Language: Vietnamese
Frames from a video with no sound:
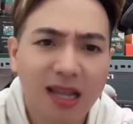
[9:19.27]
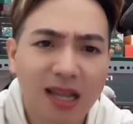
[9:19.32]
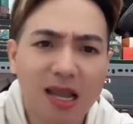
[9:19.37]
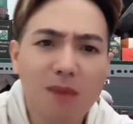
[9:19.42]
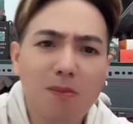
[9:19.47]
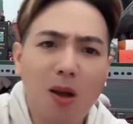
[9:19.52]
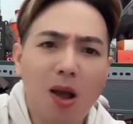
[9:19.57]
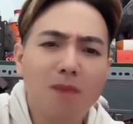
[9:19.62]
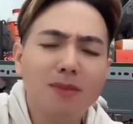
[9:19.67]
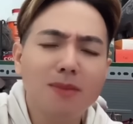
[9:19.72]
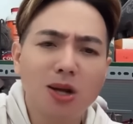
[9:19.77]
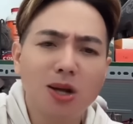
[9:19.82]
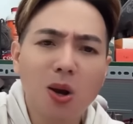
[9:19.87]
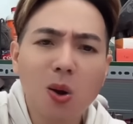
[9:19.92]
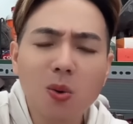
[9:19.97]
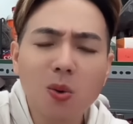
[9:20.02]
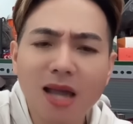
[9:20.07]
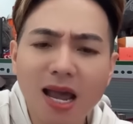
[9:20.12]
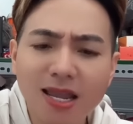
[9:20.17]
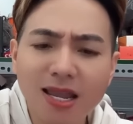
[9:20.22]
cái mỏ mày nó
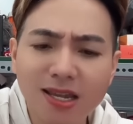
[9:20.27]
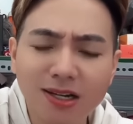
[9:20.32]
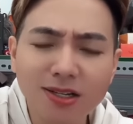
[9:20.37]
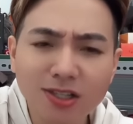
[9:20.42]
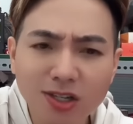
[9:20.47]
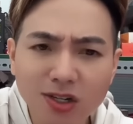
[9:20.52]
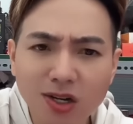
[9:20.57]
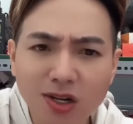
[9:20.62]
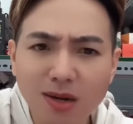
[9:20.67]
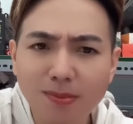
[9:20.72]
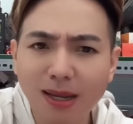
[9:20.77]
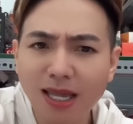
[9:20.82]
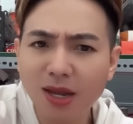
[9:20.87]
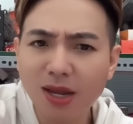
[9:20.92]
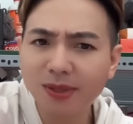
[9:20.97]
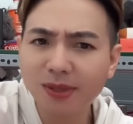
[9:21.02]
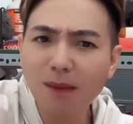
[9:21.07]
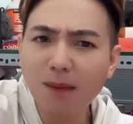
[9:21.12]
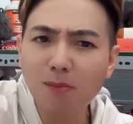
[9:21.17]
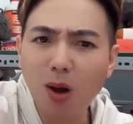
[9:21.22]
ok dữ chưa mà kia
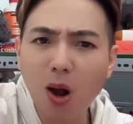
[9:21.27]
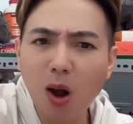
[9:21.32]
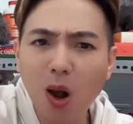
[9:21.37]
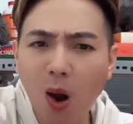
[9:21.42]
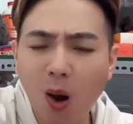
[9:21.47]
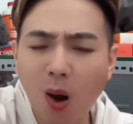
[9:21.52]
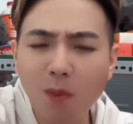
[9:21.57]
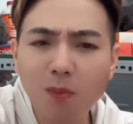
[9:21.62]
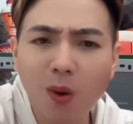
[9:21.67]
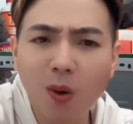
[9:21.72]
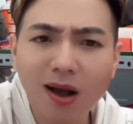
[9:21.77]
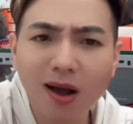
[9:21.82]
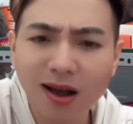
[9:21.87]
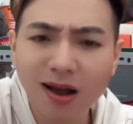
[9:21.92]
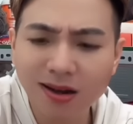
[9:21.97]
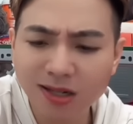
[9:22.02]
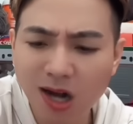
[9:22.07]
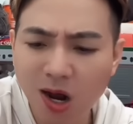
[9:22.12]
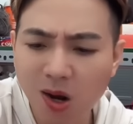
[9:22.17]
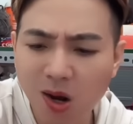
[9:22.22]
tao mỏ hổn mỏ
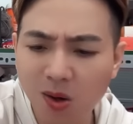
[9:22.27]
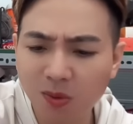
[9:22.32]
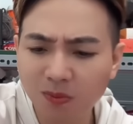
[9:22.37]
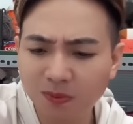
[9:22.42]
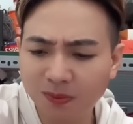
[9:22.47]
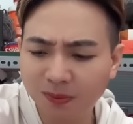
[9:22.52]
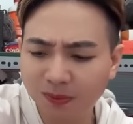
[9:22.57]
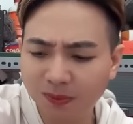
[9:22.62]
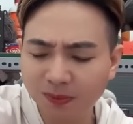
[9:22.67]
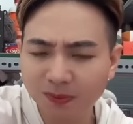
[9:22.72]
ơ đồ ừ?